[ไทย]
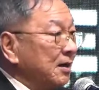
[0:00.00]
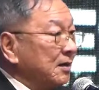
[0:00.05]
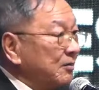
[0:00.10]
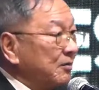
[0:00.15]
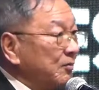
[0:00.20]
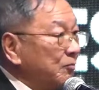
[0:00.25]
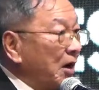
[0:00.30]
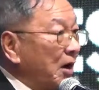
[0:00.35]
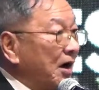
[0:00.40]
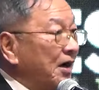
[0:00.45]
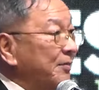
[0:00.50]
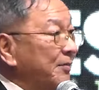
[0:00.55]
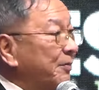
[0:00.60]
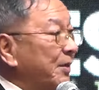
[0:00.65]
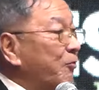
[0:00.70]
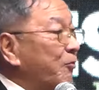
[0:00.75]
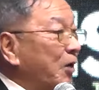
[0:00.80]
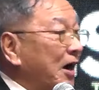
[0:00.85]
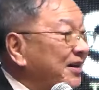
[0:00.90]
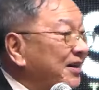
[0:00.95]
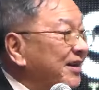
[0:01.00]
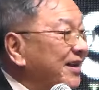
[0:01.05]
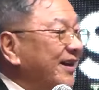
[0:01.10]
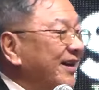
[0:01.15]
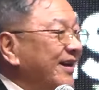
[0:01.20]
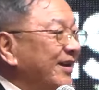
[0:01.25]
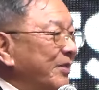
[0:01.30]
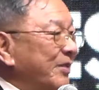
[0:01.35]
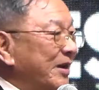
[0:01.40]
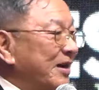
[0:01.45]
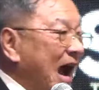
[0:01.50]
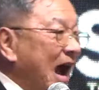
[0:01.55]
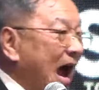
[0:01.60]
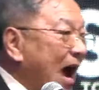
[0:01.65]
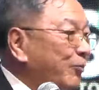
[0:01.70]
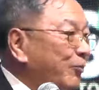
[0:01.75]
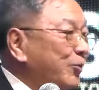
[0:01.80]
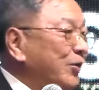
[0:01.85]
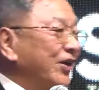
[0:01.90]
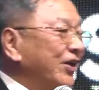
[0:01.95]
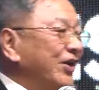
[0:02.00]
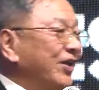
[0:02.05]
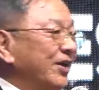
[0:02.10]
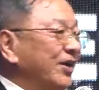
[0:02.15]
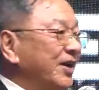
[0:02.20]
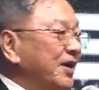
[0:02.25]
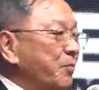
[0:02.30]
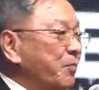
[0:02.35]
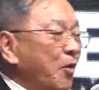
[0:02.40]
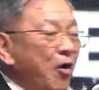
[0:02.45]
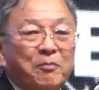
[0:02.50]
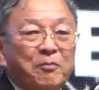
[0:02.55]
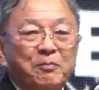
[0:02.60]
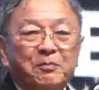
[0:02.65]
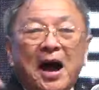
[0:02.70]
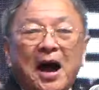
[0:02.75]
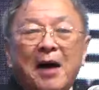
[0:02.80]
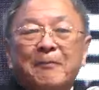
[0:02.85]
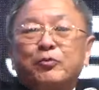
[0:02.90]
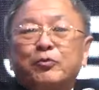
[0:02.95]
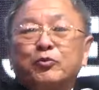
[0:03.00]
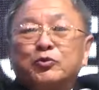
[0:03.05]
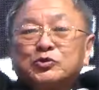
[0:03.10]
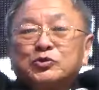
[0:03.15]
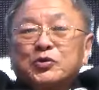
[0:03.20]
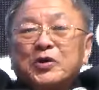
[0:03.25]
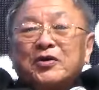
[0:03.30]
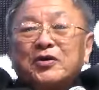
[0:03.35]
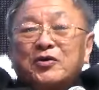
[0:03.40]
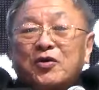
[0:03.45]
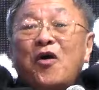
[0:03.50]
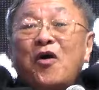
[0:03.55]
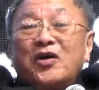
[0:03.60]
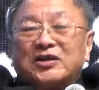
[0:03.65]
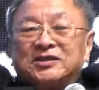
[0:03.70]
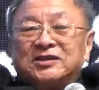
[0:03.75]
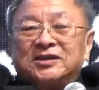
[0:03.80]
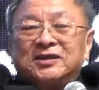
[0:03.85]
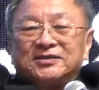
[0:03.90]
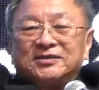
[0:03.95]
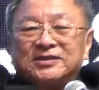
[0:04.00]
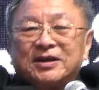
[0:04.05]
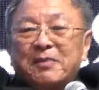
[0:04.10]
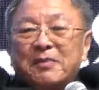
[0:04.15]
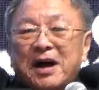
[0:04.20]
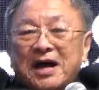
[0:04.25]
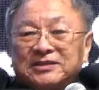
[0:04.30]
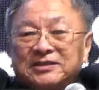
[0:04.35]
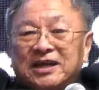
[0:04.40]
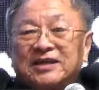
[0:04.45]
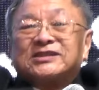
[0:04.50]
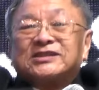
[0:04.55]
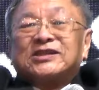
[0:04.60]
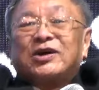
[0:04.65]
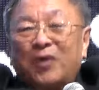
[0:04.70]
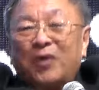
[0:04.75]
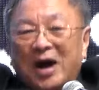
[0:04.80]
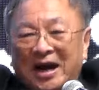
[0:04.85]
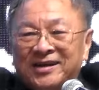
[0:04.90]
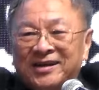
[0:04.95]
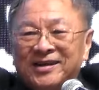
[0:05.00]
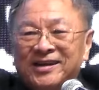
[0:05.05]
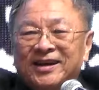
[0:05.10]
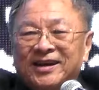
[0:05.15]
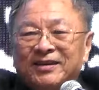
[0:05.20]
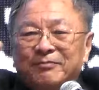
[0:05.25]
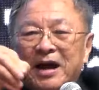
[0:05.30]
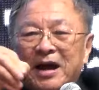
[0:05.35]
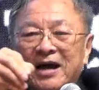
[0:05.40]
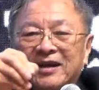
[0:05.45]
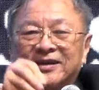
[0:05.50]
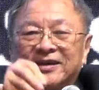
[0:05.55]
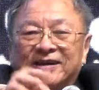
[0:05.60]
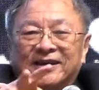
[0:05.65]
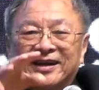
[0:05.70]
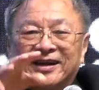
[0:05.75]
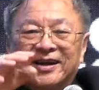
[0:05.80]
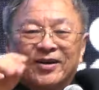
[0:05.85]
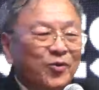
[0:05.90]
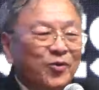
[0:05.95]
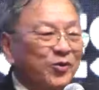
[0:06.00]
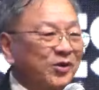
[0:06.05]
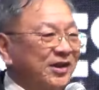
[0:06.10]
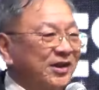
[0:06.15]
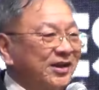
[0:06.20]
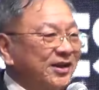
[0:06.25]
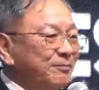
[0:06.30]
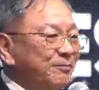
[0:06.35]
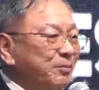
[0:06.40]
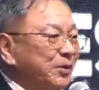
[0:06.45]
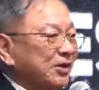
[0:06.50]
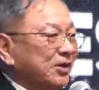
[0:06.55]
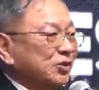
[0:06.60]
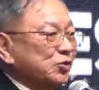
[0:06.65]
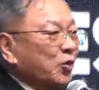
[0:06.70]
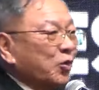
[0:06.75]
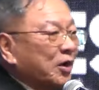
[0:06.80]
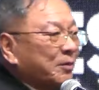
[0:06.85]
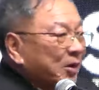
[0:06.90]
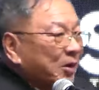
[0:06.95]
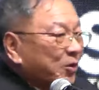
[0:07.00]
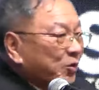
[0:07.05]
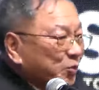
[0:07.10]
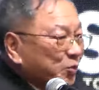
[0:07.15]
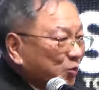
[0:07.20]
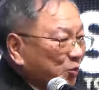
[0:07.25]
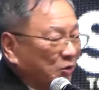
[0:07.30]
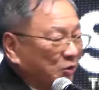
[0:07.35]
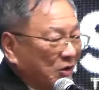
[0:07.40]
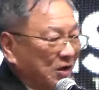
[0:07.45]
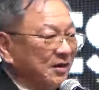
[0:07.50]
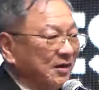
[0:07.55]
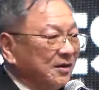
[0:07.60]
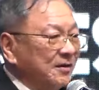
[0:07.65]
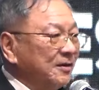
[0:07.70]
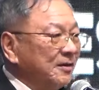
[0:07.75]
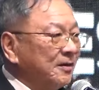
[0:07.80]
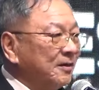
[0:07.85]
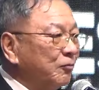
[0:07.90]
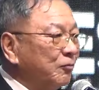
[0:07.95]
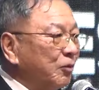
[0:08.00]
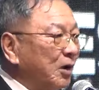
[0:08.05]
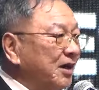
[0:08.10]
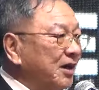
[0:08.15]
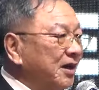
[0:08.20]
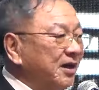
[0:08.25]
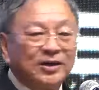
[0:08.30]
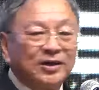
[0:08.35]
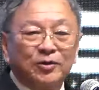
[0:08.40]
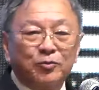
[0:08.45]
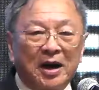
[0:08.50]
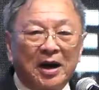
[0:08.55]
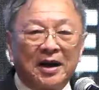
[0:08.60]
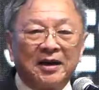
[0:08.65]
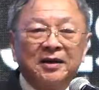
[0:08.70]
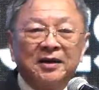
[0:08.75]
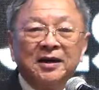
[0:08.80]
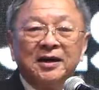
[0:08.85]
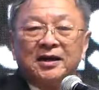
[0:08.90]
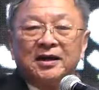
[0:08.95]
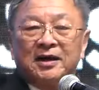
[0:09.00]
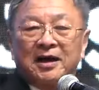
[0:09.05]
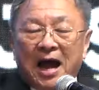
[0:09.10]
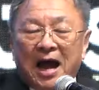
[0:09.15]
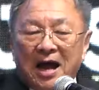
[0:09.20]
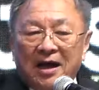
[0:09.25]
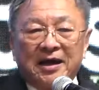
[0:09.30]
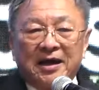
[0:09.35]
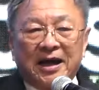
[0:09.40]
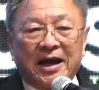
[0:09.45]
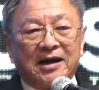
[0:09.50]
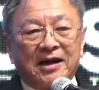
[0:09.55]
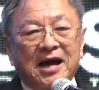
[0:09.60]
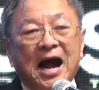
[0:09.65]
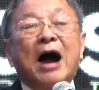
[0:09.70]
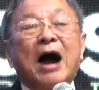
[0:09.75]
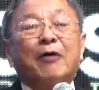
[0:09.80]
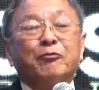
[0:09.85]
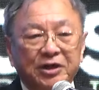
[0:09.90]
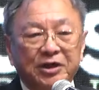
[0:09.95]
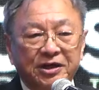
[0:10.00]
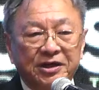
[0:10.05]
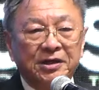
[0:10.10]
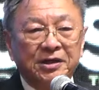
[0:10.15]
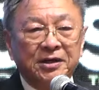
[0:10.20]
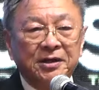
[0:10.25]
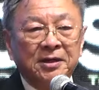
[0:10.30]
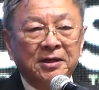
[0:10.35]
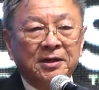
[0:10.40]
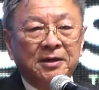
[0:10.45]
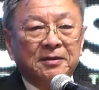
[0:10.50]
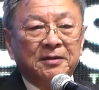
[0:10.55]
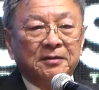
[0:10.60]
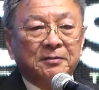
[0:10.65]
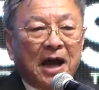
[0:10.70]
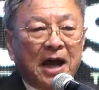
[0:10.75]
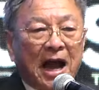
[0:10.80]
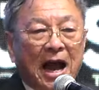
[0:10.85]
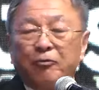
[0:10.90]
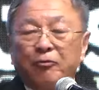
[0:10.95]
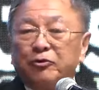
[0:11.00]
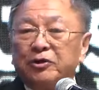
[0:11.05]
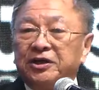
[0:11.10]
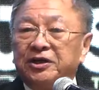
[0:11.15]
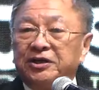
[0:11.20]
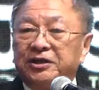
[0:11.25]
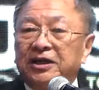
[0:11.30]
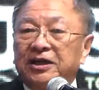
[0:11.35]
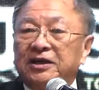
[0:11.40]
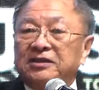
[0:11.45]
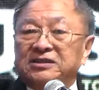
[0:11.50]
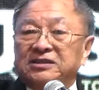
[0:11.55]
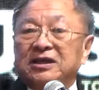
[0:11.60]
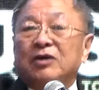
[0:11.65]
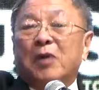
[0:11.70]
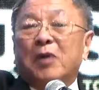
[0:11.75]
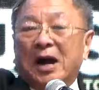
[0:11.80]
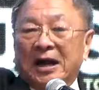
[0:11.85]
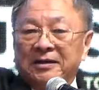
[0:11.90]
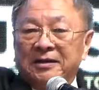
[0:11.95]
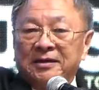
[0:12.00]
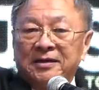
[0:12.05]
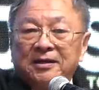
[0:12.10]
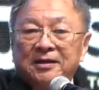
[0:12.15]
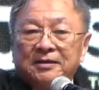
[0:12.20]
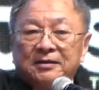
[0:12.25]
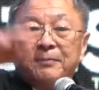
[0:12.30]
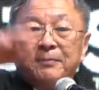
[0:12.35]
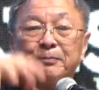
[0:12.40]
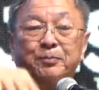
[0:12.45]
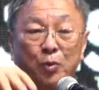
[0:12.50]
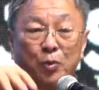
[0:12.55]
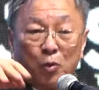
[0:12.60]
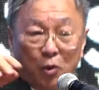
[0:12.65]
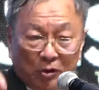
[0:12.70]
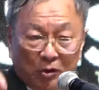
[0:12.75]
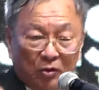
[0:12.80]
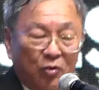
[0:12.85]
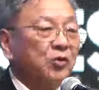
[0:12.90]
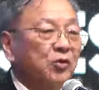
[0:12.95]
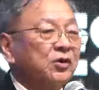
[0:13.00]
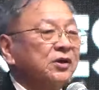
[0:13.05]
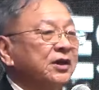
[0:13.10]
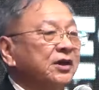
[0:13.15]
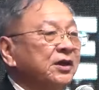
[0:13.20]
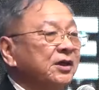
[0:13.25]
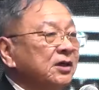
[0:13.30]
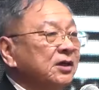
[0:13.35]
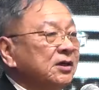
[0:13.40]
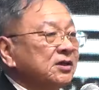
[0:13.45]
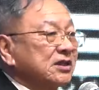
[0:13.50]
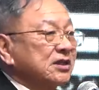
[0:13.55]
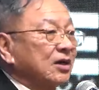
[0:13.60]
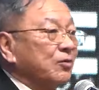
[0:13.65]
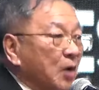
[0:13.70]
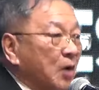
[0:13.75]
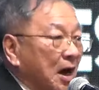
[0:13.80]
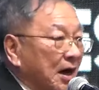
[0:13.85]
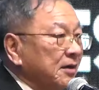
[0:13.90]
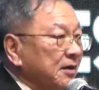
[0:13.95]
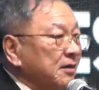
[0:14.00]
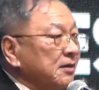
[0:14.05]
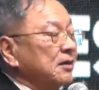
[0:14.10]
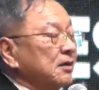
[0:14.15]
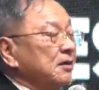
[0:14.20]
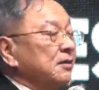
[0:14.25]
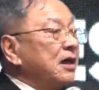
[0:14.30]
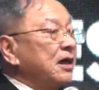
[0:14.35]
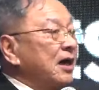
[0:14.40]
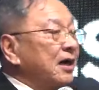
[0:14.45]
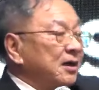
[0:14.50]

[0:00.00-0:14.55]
วันนี้เป็นวันดีเป็นข่าวดี เพราะพระผู้ช่วยรอด จะมาจากสวรรค์มาเกิดในโลกนี้เพื่อช่วยมนุษย์ทุกคน วันนี้คือวันแห่งข่าวดี ข่าวดีที่สวรรค์ได้โปรดโลกนี้ สวรรค์ได้